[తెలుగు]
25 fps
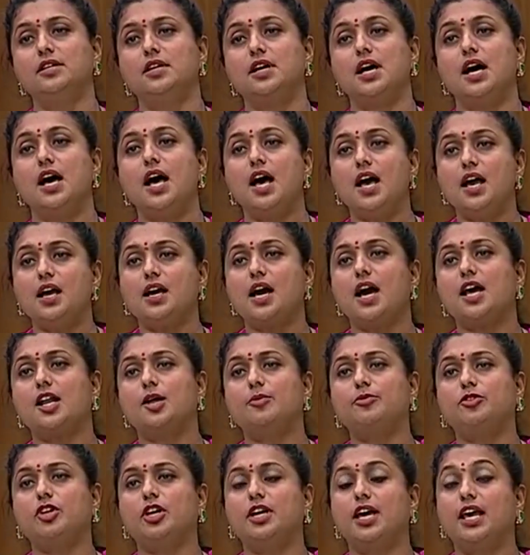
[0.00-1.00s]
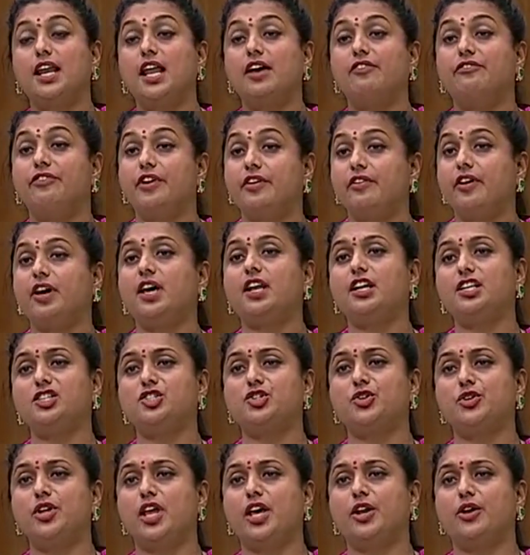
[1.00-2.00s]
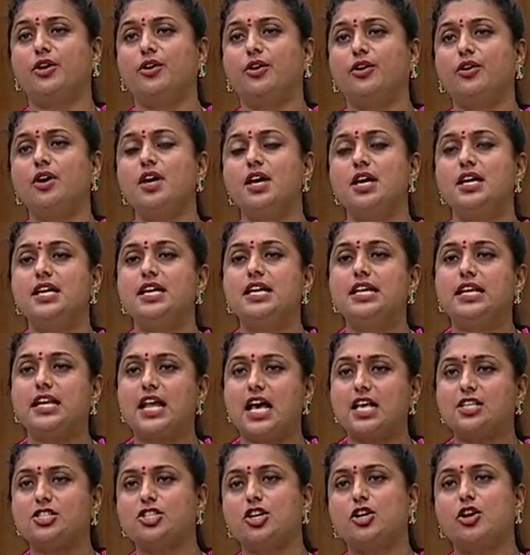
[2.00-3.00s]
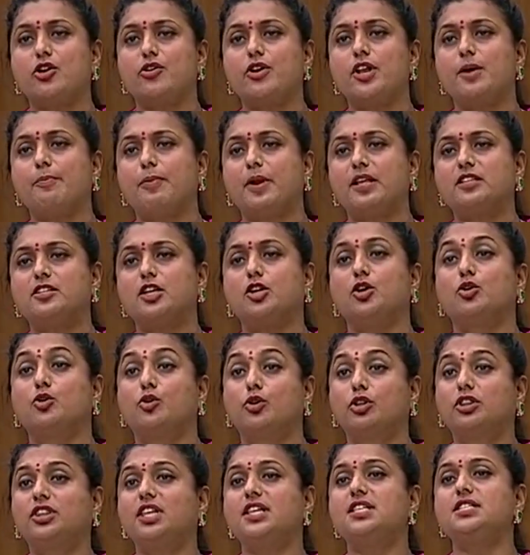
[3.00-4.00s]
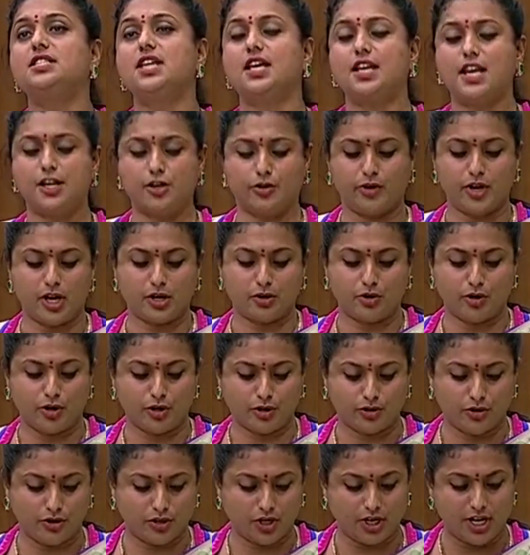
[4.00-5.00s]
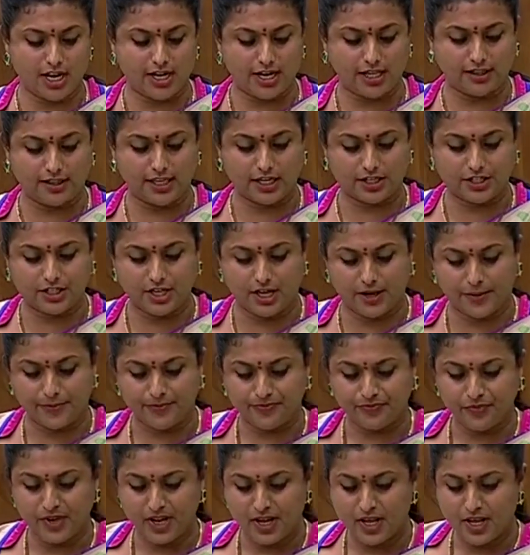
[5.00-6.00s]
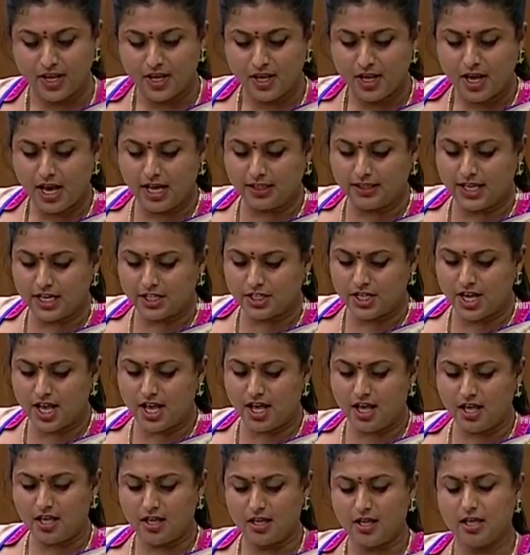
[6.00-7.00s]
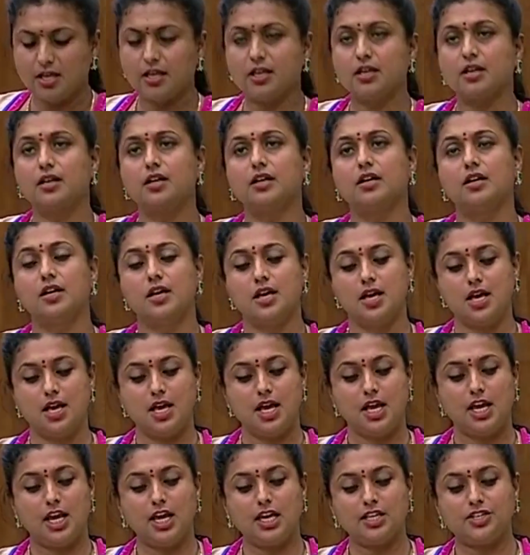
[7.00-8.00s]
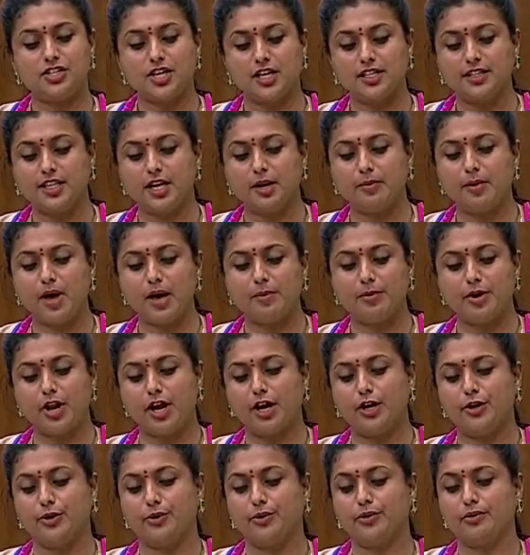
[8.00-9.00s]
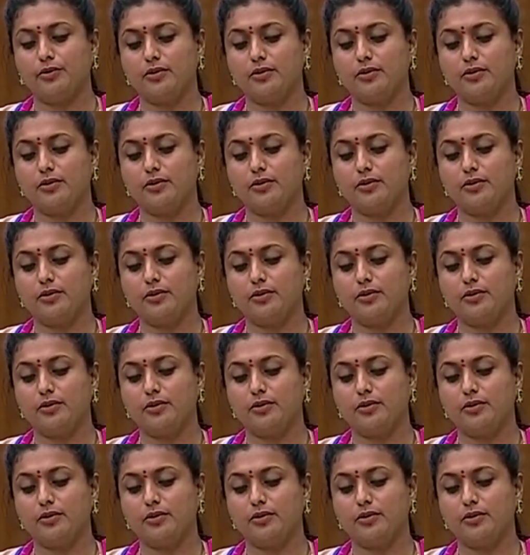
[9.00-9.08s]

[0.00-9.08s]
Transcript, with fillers: అహంకారంతో ఎలా వ్యవహరిస్తున్నారో ఈ రాష్ట్రంలో ఉన్న ప్రజలు గుర్తించాలని కూడా కోరుకుంటున్నాను అధ్యక్ష అధ్యక్ష ఈ చంద్రబాబు నాయుడు